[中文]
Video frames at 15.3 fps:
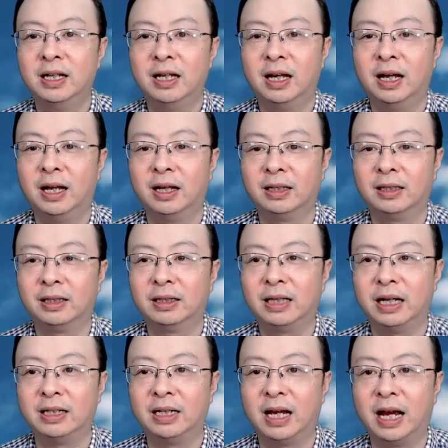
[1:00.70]
啊，
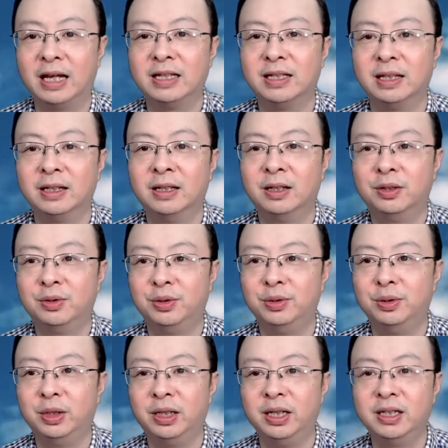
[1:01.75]
带着孩子
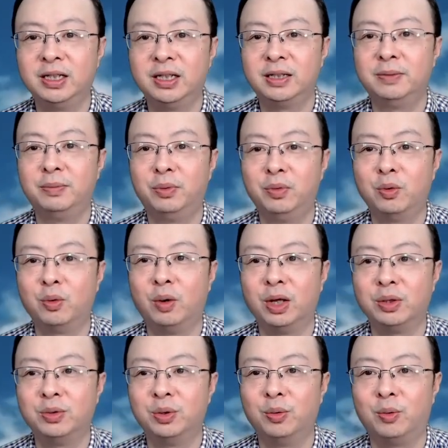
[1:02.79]
去临时博物馆
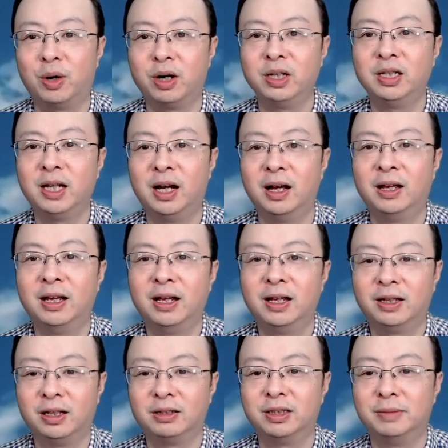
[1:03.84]
去玩一趟，
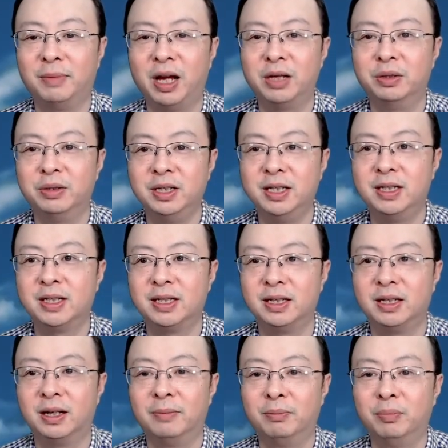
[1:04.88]
倒是蛮有意思的。